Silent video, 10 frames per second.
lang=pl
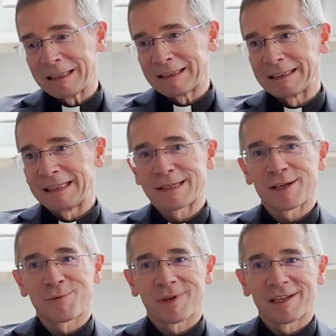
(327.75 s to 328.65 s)

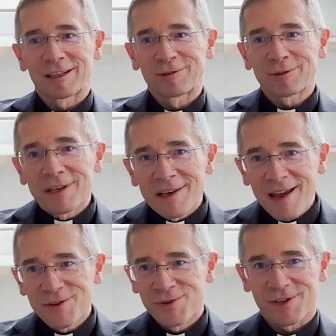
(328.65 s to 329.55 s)
jesteśmy
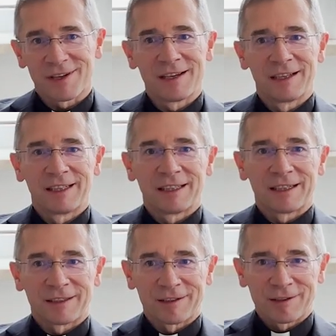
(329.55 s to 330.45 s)
dotknięci
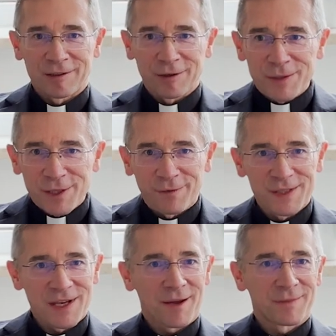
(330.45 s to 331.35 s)
e,
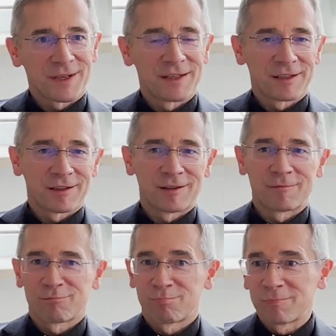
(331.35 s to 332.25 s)
konsekwencjami
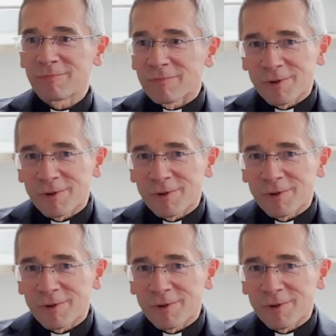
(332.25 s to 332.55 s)
mm,